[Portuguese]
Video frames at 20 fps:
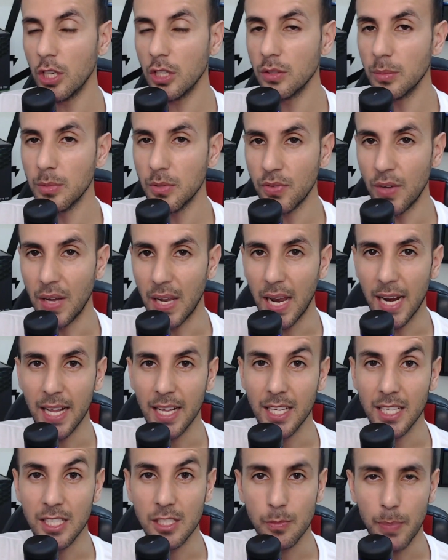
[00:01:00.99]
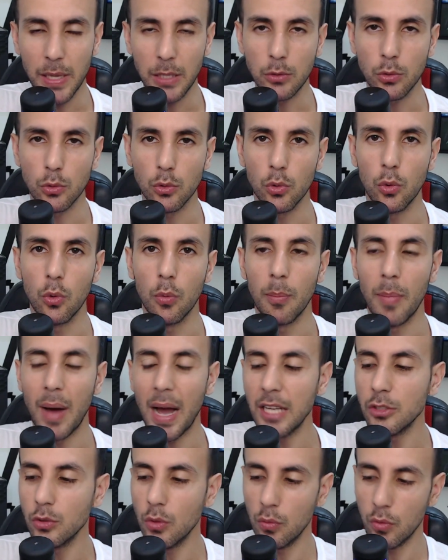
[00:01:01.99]
nós vamos falar a respeito do
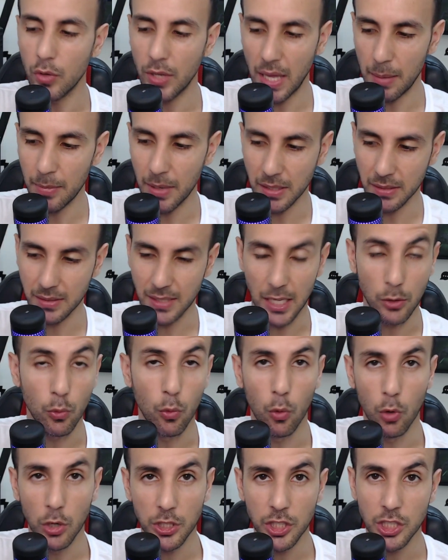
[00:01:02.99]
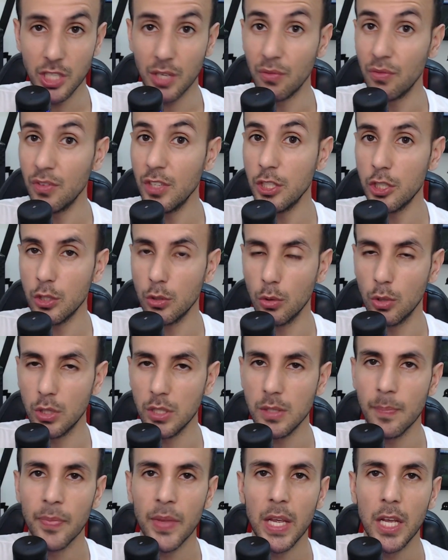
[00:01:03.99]
mais novo game lançado hoje, dia
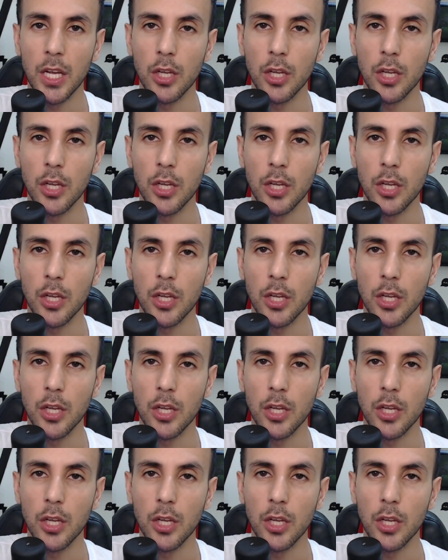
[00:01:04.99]
22